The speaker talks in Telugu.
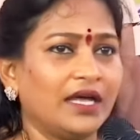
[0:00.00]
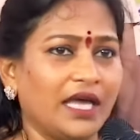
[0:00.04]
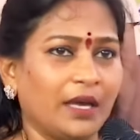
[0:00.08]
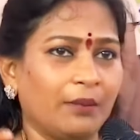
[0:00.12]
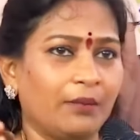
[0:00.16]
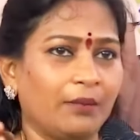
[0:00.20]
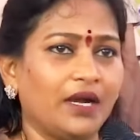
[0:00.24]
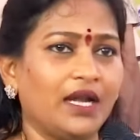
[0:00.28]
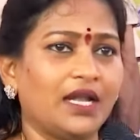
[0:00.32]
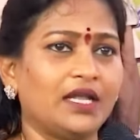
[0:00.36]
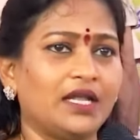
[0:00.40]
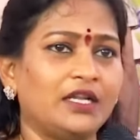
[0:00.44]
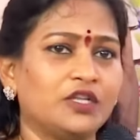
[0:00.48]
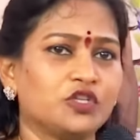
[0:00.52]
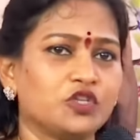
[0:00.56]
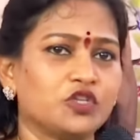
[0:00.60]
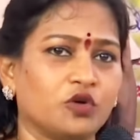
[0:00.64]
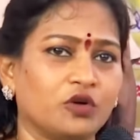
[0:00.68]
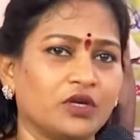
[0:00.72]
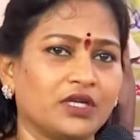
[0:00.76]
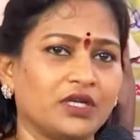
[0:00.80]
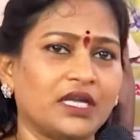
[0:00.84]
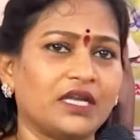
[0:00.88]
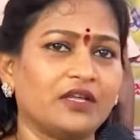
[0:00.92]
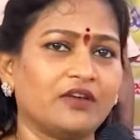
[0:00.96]
ఎమ్మెల్యేని
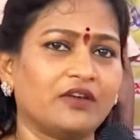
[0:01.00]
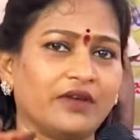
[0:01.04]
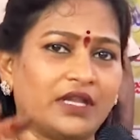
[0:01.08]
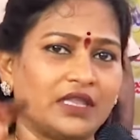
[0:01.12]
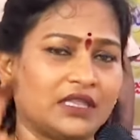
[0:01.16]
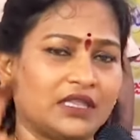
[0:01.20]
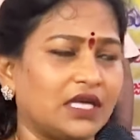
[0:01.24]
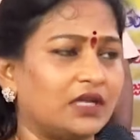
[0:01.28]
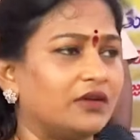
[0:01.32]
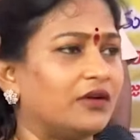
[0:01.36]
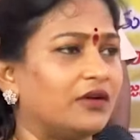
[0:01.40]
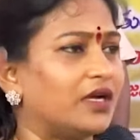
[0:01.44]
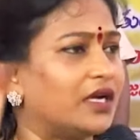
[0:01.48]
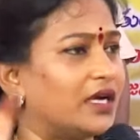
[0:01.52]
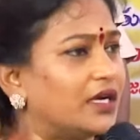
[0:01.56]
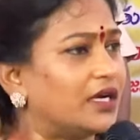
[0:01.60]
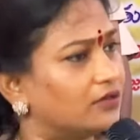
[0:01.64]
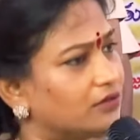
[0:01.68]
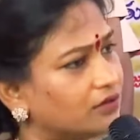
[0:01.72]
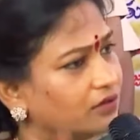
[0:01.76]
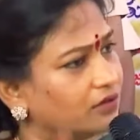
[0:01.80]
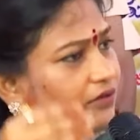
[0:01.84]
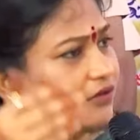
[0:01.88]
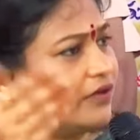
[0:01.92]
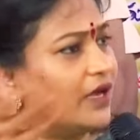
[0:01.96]
చూడటానికి వెళ్తాను అన్నాడు
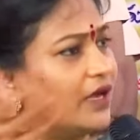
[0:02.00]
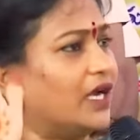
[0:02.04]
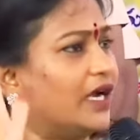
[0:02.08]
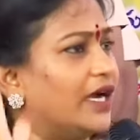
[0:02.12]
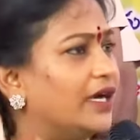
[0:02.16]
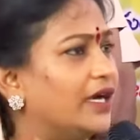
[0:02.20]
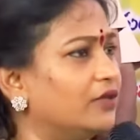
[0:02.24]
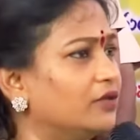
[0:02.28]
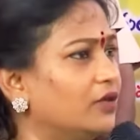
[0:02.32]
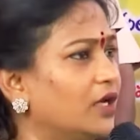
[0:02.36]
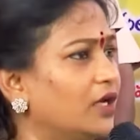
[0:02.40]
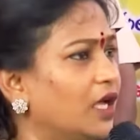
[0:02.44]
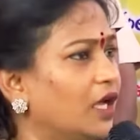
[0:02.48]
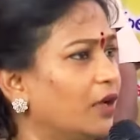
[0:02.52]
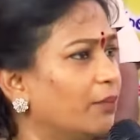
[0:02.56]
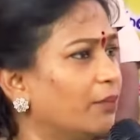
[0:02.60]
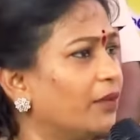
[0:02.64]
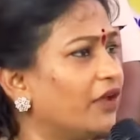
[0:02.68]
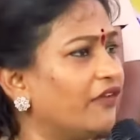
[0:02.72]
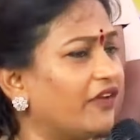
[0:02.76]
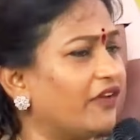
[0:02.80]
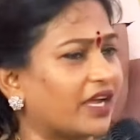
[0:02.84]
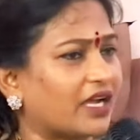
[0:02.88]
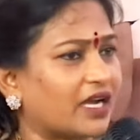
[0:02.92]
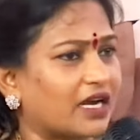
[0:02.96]
వెళ్ళాడు
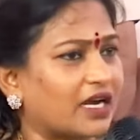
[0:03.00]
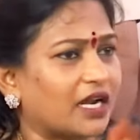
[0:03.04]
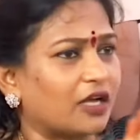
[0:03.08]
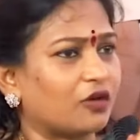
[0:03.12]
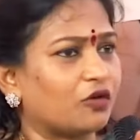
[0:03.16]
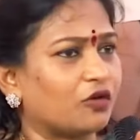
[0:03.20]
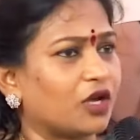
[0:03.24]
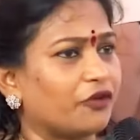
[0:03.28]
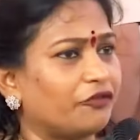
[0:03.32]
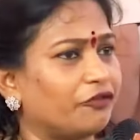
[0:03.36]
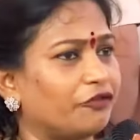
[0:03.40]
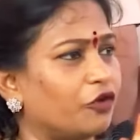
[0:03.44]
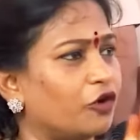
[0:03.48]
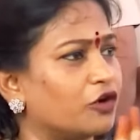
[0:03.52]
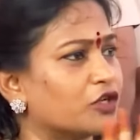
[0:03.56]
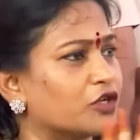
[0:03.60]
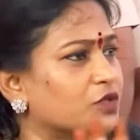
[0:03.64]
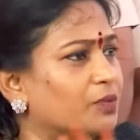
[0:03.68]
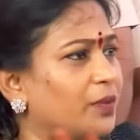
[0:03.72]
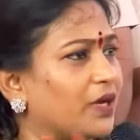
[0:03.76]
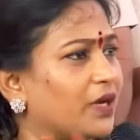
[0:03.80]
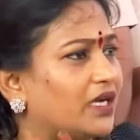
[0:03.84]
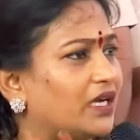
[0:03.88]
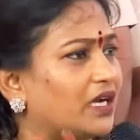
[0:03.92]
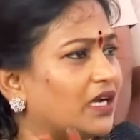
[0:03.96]
మేము ఎక్కడా కూడా ఫోర్స్
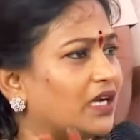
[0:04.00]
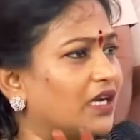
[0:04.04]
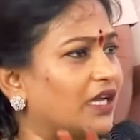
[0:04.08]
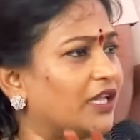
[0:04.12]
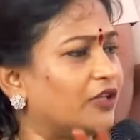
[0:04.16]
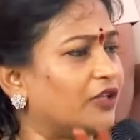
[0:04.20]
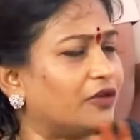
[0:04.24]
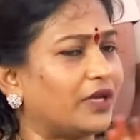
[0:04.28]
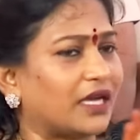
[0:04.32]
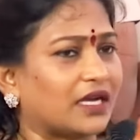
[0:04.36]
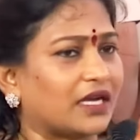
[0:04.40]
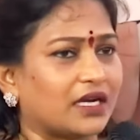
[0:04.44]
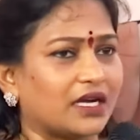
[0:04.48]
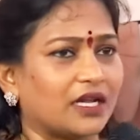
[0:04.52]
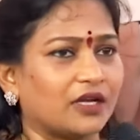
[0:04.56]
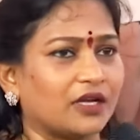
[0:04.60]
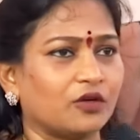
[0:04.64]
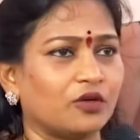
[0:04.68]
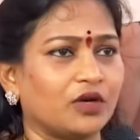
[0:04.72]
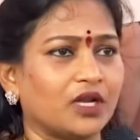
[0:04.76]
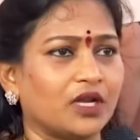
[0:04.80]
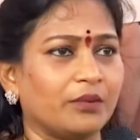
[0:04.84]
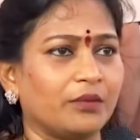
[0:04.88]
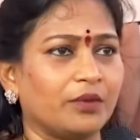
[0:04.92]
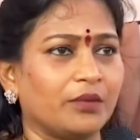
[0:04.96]
పెట్టట్లేదు ఎక్కడా
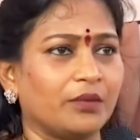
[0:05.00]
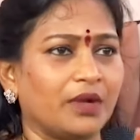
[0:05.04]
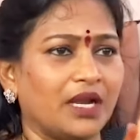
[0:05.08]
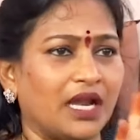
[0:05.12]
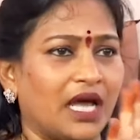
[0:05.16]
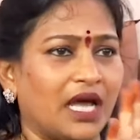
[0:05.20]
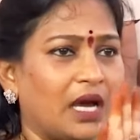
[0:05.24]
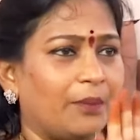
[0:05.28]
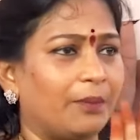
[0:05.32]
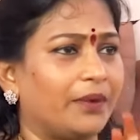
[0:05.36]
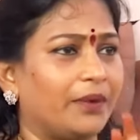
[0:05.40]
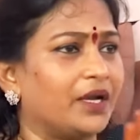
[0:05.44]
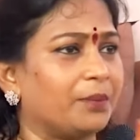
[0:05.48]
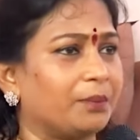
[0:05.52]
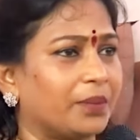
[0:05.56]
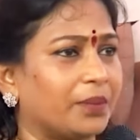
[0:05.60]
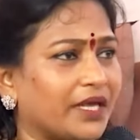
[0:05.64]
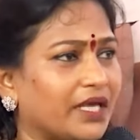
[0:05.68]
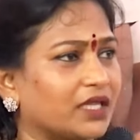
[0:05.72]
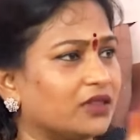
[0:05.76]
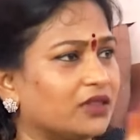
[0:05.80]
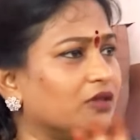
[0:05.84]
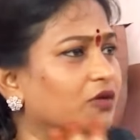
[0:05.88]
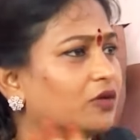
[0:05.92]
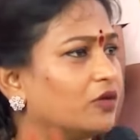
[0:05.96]
కూడా మిమ్మల్ని ఆపే
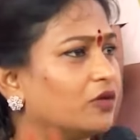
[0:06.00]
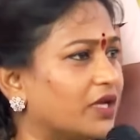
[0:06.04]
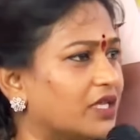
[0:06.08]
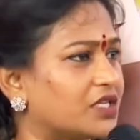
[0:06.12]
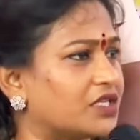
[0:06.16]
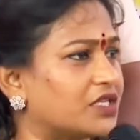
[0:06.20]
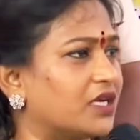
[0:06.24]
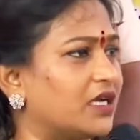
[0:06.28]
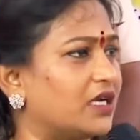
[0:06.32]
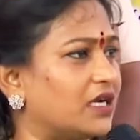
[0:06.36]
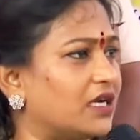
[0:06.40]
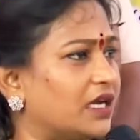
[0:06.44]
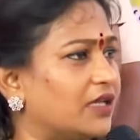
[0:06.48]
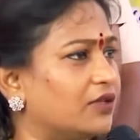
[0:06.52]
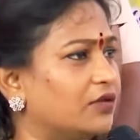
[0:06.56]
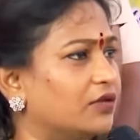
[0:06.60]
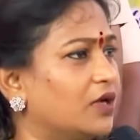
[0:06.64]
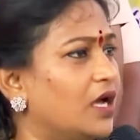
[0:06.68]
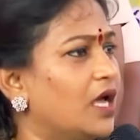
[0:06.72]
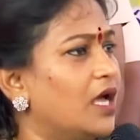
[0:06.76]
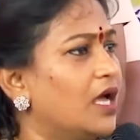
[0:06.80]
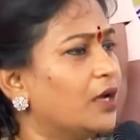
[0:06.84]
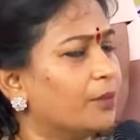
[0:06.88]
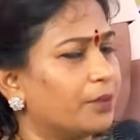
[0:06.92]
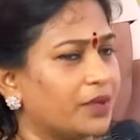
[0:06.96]
ప్రయత్నం కూడా చేయట్లేదు
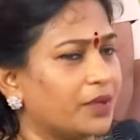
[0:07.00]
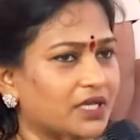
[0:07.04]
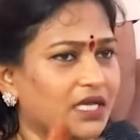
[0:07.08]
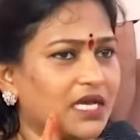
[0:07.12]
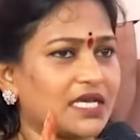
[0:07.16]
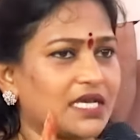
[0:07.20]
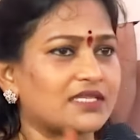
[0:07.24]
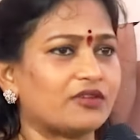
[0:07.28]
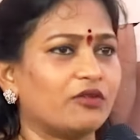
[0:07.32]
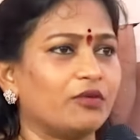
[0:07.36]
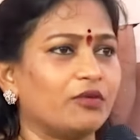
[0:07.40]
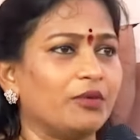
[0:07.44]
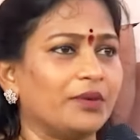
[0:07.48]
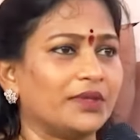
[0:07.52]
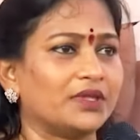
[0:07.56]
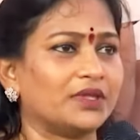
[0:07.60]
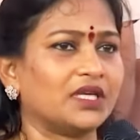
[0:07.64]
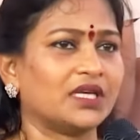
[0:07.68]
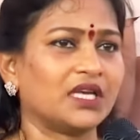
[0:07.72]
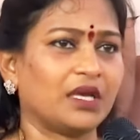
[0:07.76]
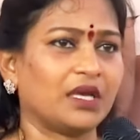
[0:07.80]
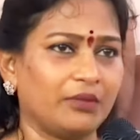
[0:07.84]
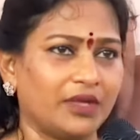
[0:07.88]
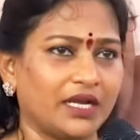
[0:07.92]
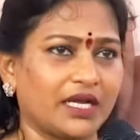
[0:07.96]

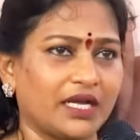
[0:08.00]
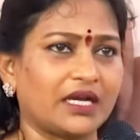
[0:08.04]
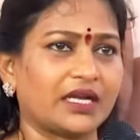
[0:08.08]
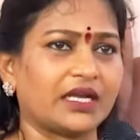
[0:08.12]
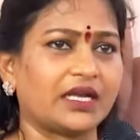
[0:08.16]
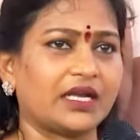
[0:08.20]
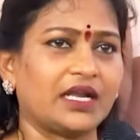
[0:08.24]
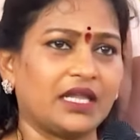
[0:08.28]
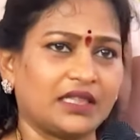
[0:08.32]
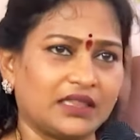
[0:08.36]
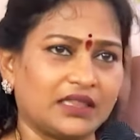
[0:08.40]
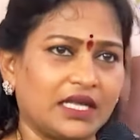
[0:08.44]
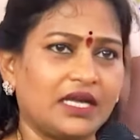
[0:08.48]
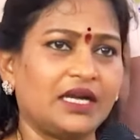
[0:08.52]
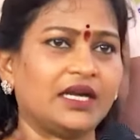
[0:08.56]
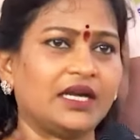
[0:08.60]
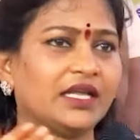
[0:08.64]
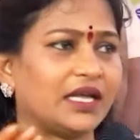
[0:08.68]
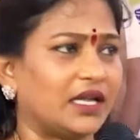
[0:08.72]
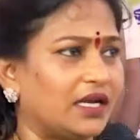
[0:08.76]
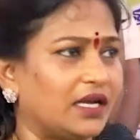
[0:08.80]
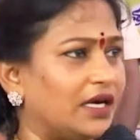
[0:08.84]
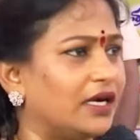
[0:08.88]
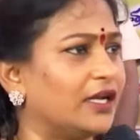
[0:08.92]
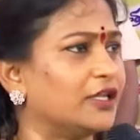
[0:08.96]
ప్రజాస్వామ్యబద్ధంగా మీరు ఎక్కడికైనా వెళ్తానంటే
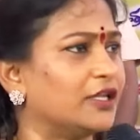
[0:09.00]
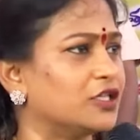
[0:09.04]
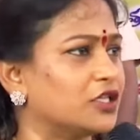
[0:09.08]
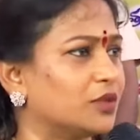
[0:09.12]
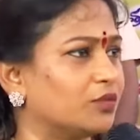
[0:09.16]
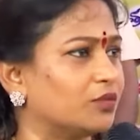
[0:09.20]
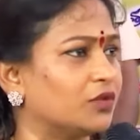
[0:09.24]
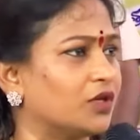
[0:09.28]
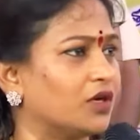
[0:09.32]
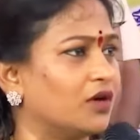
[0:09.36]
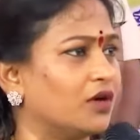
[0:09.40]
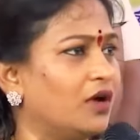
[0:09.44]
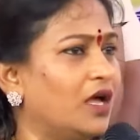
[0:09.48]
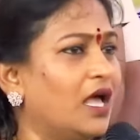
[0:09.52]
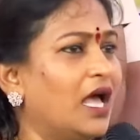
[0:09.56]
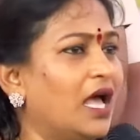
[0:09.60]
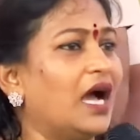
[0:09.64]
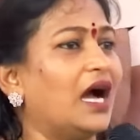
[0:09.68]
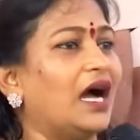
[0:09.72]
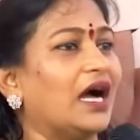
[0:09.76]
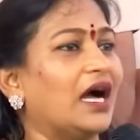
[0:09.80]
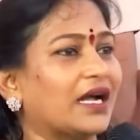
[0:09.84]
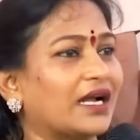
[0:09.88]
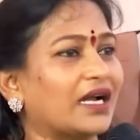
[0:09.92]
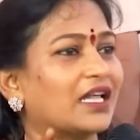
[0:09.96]
వెళ్ళండి అని చెప్తున్నాం
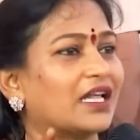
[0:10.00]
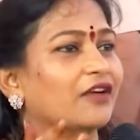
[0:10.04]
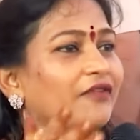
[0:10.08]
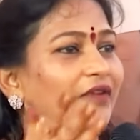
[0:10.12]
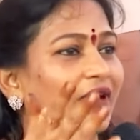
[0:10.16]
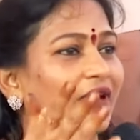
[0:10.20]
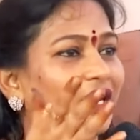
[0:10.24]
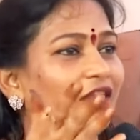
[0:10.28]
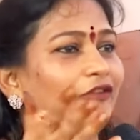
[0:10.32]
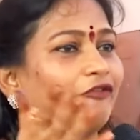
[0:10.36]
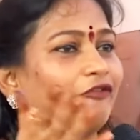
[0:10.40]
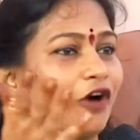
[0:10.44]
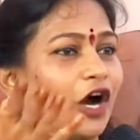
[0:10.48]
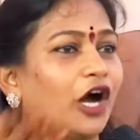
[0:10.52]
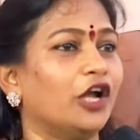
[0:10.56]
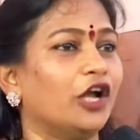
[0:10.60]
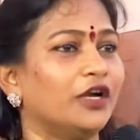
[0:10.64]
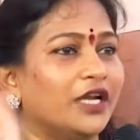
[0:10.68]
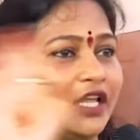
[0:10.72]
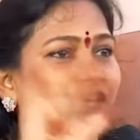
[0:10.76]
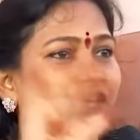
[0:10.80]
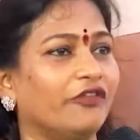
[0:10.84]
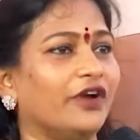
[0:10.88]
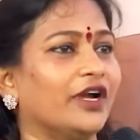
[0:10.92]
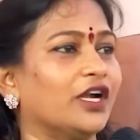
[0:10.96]
అక్కడికి వెళ్ళి వాళ్ళు
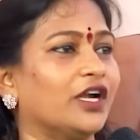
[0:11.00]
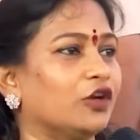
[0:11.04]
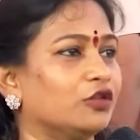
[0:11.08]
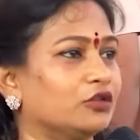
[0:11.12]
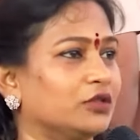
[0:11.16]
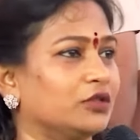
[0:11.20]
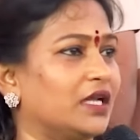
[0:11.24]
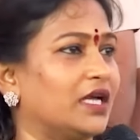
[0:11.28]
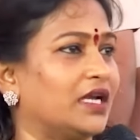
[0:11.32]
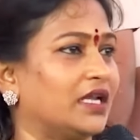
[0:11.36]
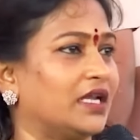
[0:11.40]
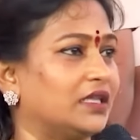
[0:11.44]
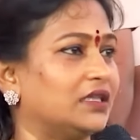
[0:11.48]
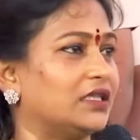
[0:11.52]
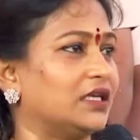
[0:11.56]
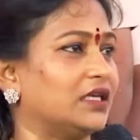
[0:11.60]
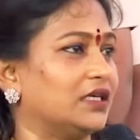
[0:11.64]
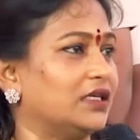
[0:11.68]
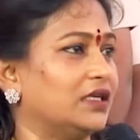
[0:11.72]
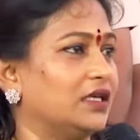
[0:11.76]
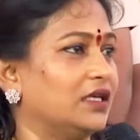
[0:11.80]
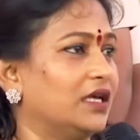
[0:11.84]
డివైడ్ అవుతున్నారు అంతే